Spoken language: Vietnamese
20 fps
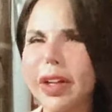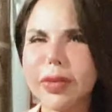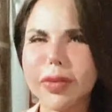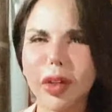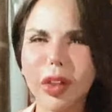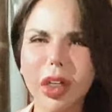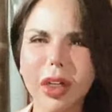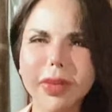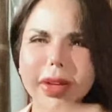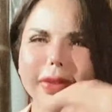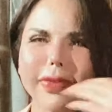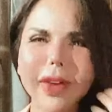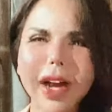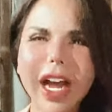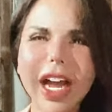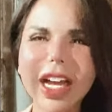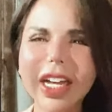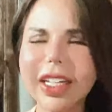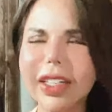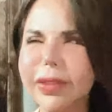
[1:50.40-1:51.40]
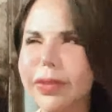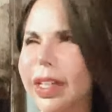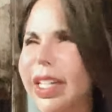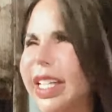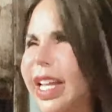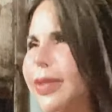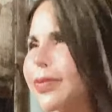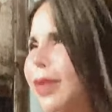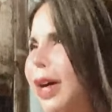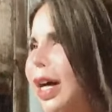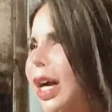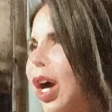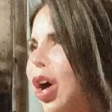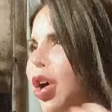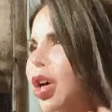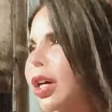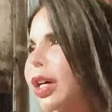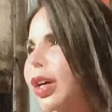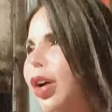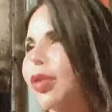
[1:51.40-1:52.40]
mọi người biết mà ăn cái gì mà
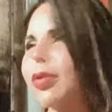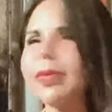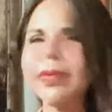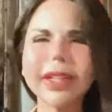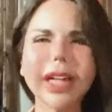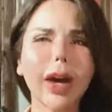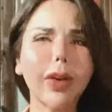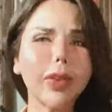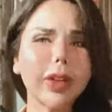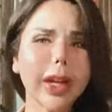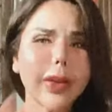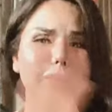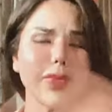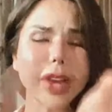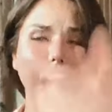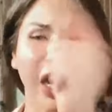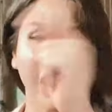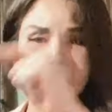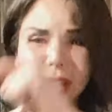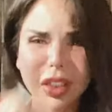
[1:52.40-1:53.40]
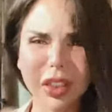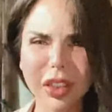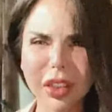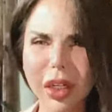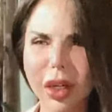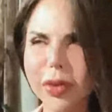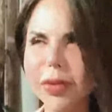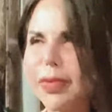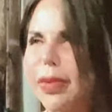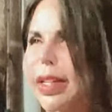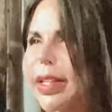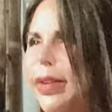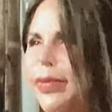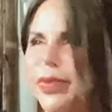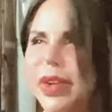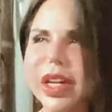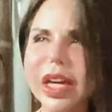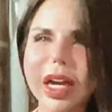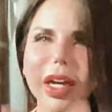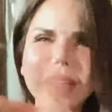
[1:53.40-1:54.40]
ngon là đủ mình không có điểm dừng đủ má giống
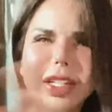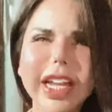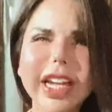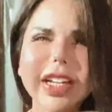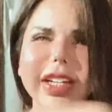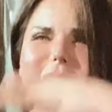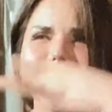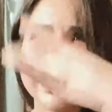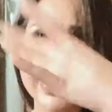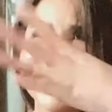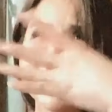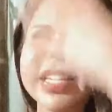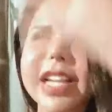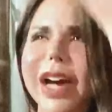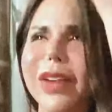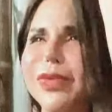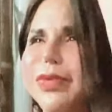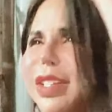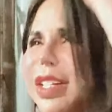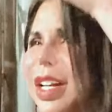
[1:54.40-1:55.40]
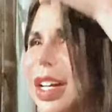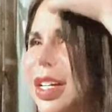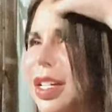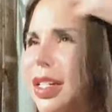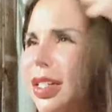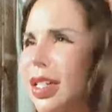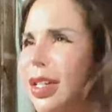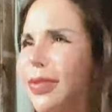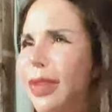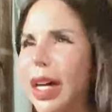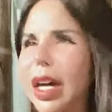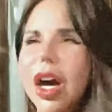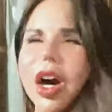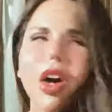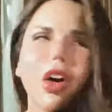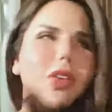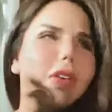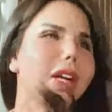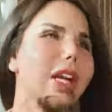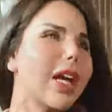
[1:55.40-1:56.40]
như là danh danh dặn gì đó nếu mà
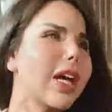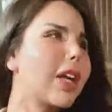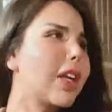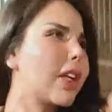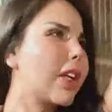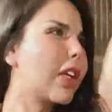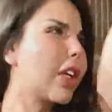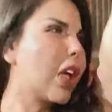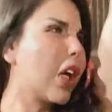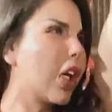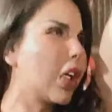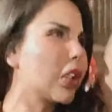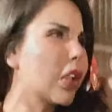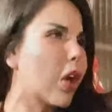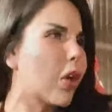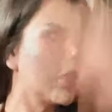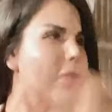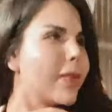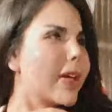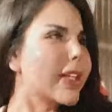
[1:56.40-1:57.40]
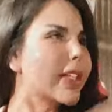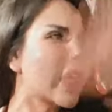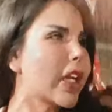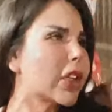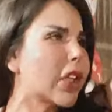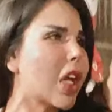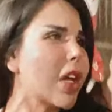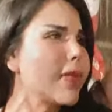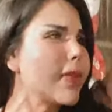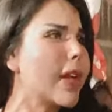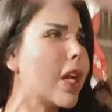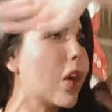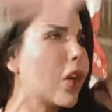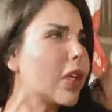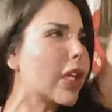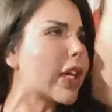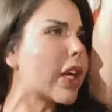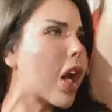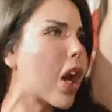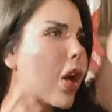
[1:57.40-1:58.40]
ngon quá là ờ đủ má chơi tới mày luôn
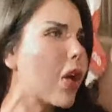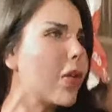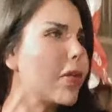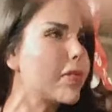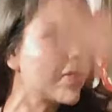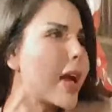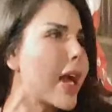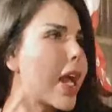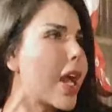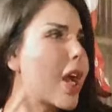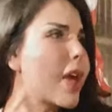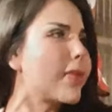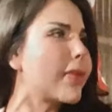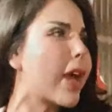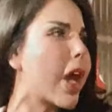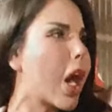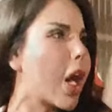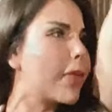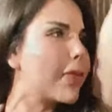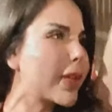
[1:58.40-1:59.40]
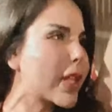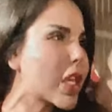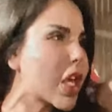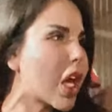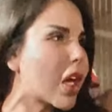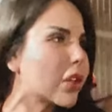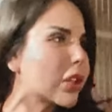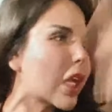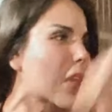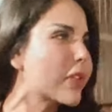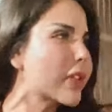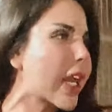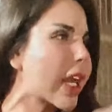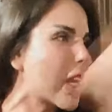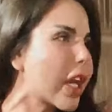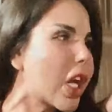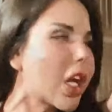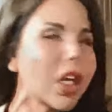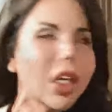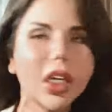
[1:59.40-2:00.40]
nè đủ má mày ờ mày sao tao vậy
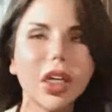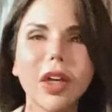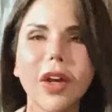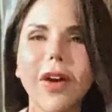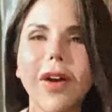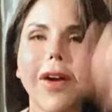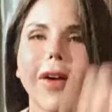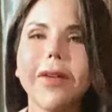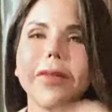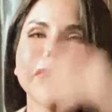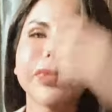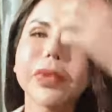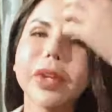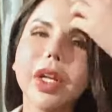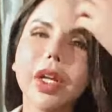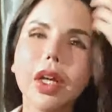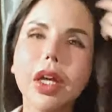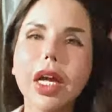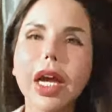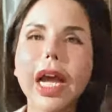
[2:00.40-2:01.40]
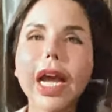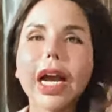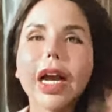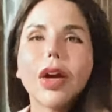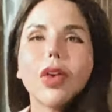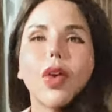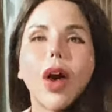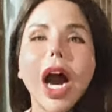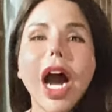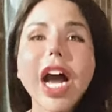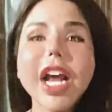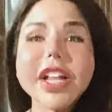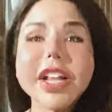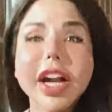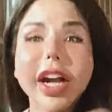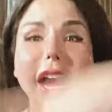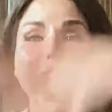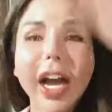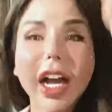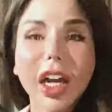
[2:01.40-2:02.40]
đó ăn quá
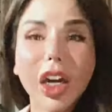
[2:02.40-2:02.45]
trời ăn